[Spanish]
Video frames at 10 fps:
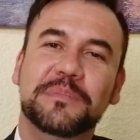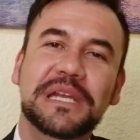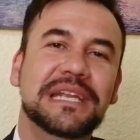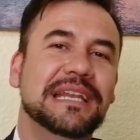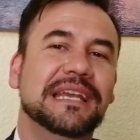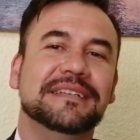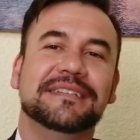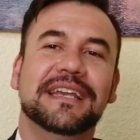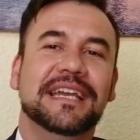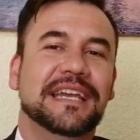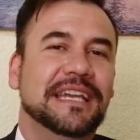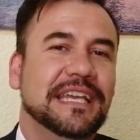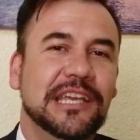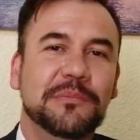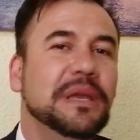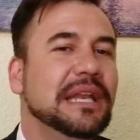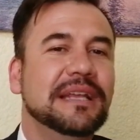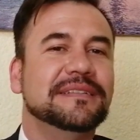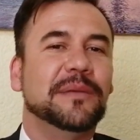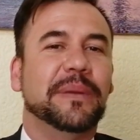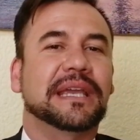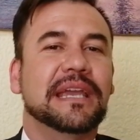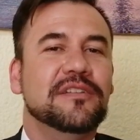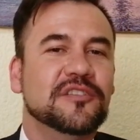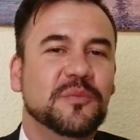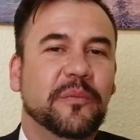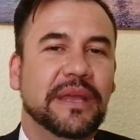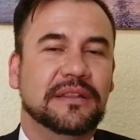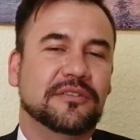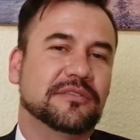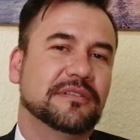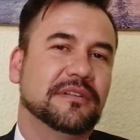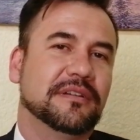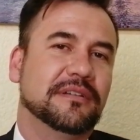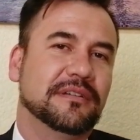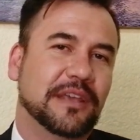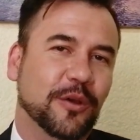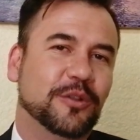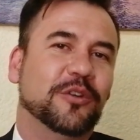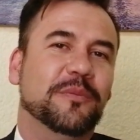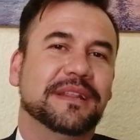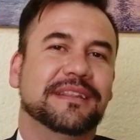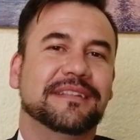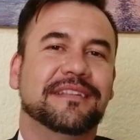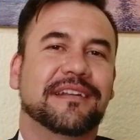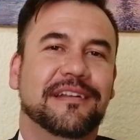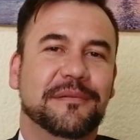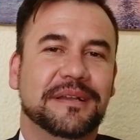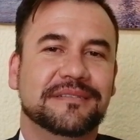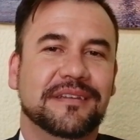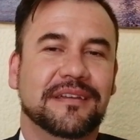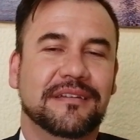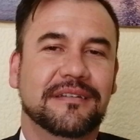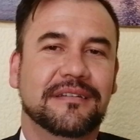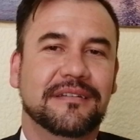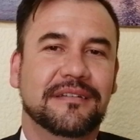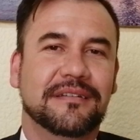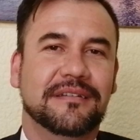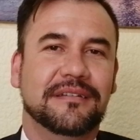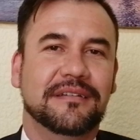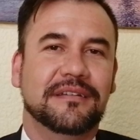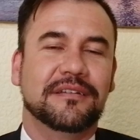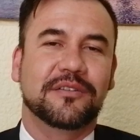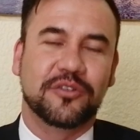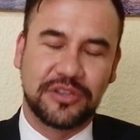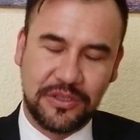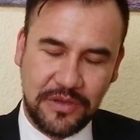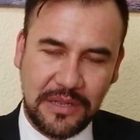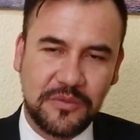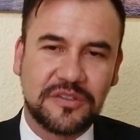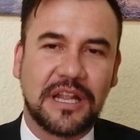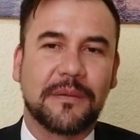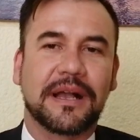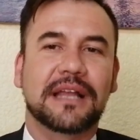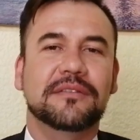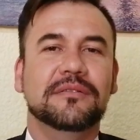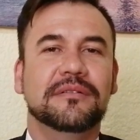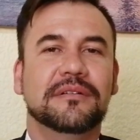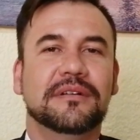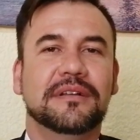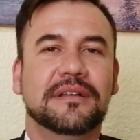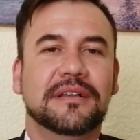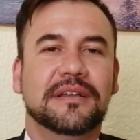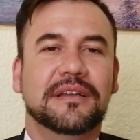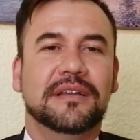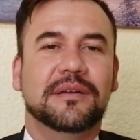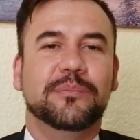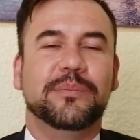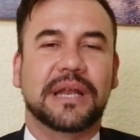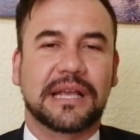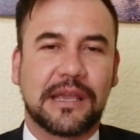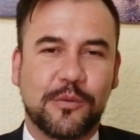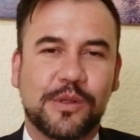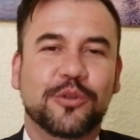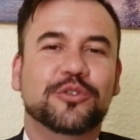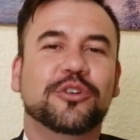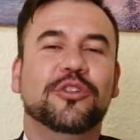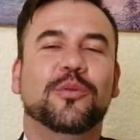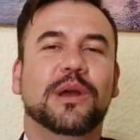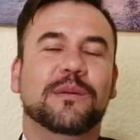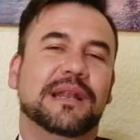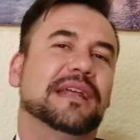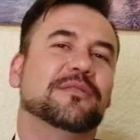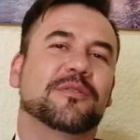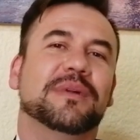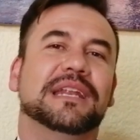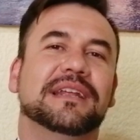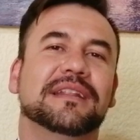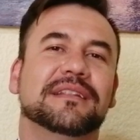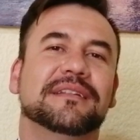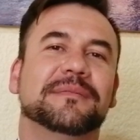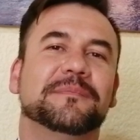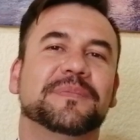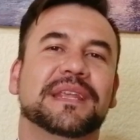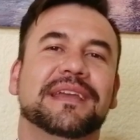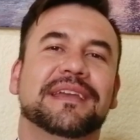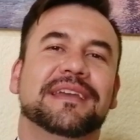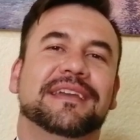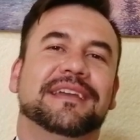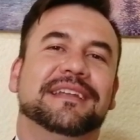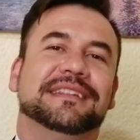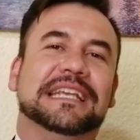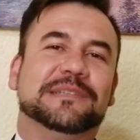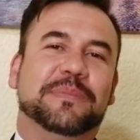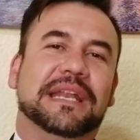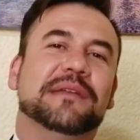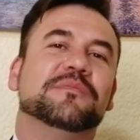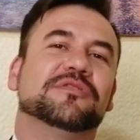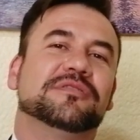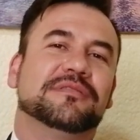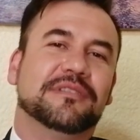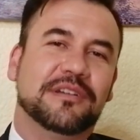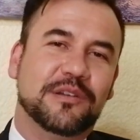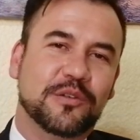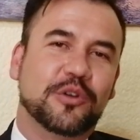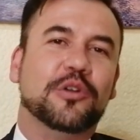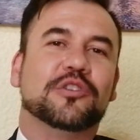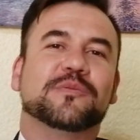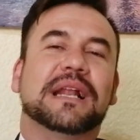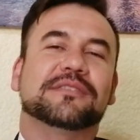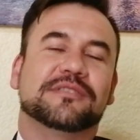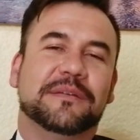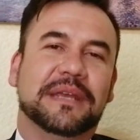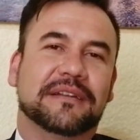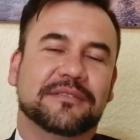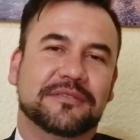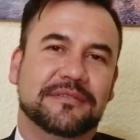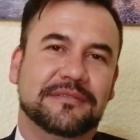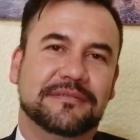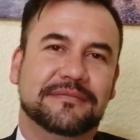miles y miles de pequeños momentos que hoy toman tanta relevancia. Continuaremos trabajando para que cuando todo vuelva a la normalidad, te esperemos con los brazos abiertos.